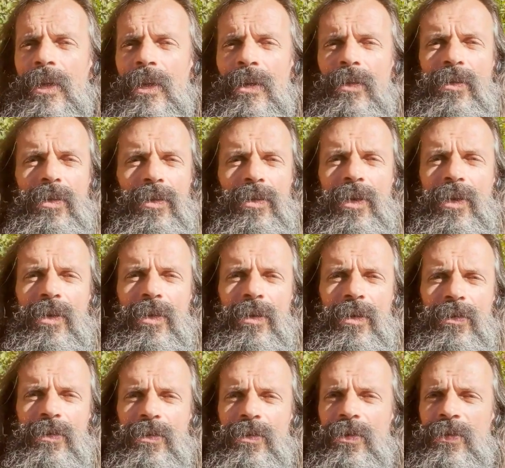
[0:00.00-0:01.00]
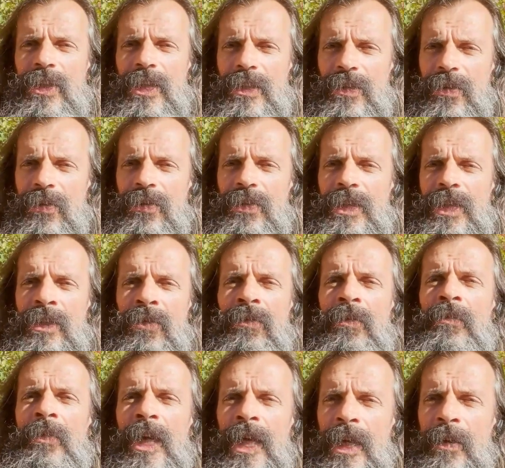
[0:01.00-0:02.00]
Le corps de connaissance est
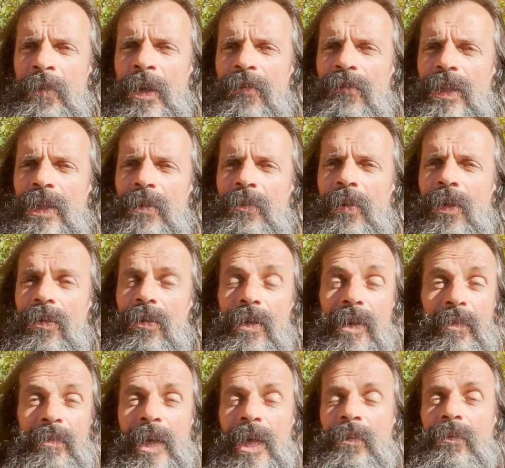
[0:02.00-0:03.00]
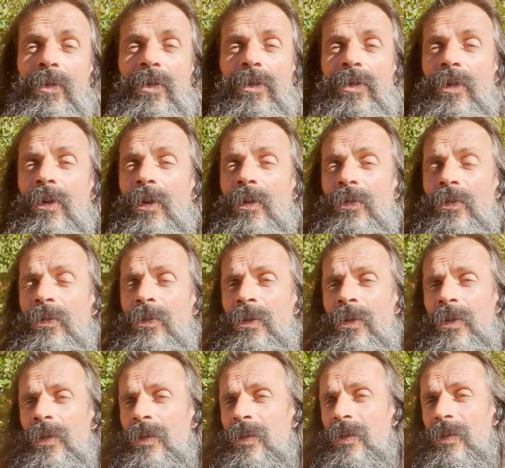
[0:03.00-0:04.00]
lui-même un vêtement. Et même le corps de
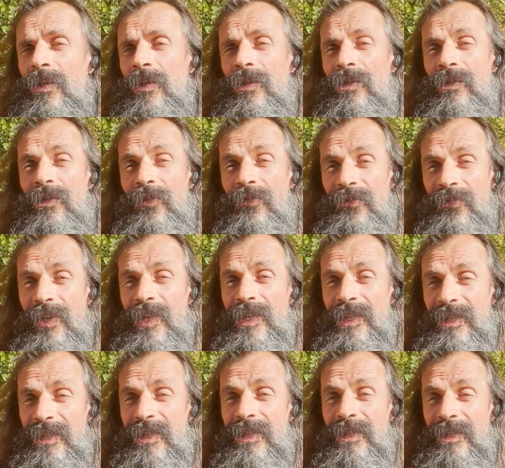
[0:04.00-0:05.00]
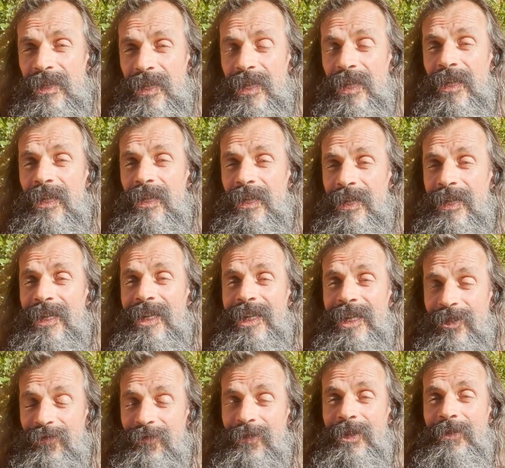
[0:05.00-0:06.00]
félicité
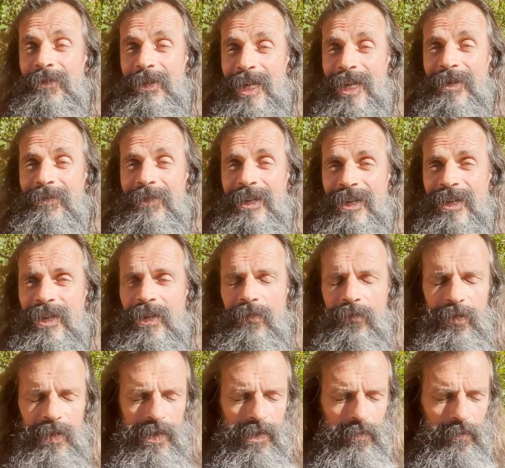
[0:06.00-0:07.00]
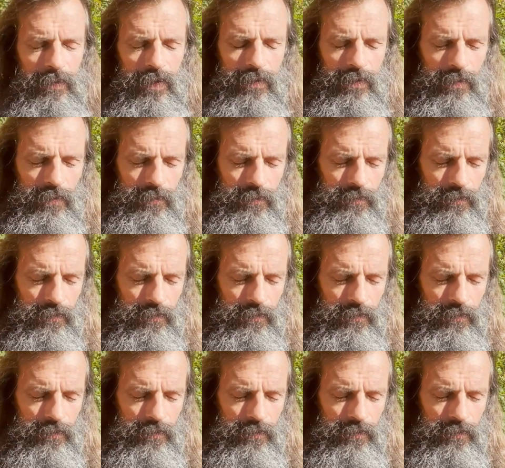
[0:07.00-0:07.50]
est lui-même un vêtement.